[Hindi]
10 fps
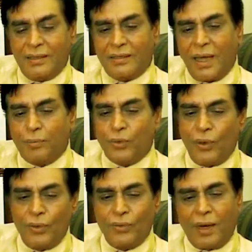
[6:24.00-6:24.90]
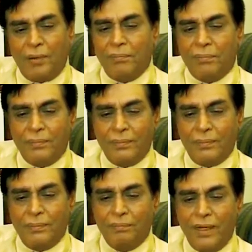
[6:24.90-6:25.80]
सबको हम
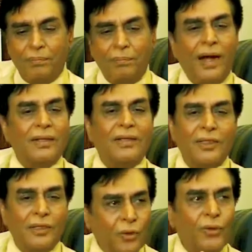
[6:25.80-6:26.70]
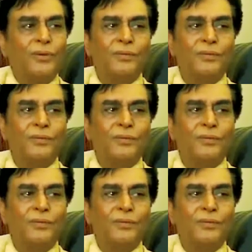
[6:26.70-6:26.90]
मिल बांटते थे दोनों